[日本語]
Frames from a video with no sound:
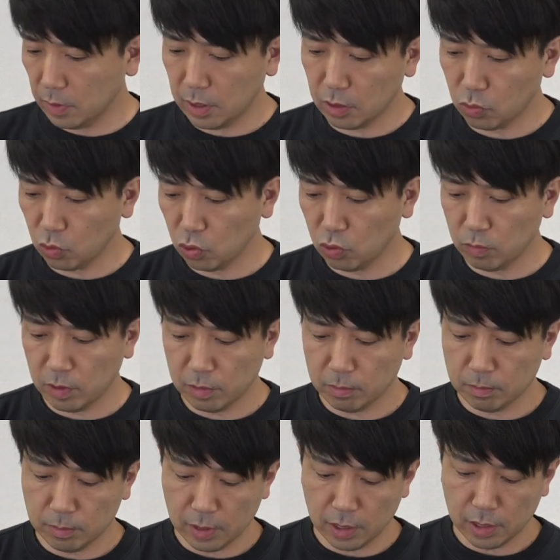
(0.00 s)
はこのま
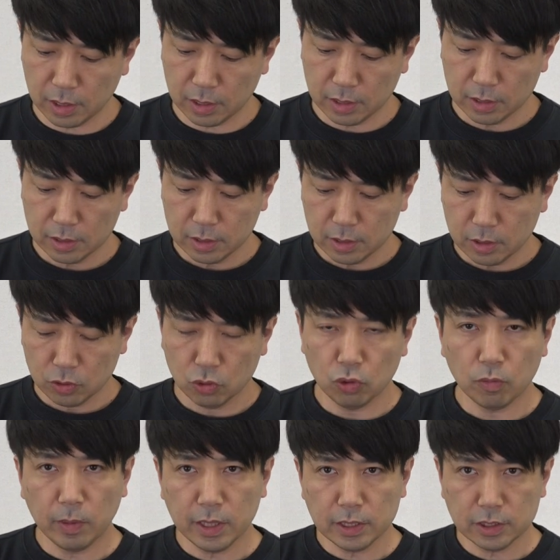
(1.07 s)
んま
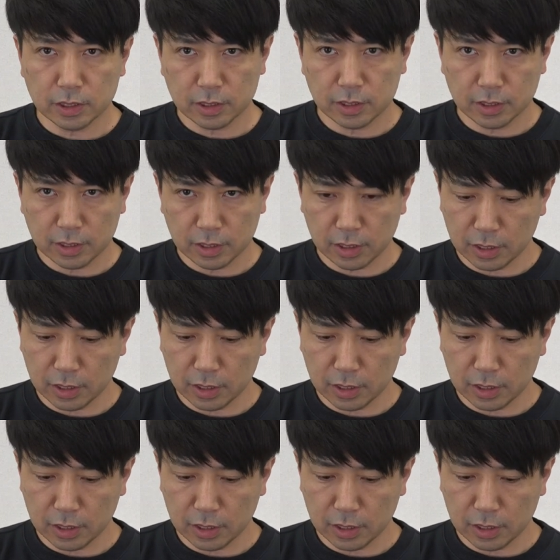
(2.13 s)
伸ばし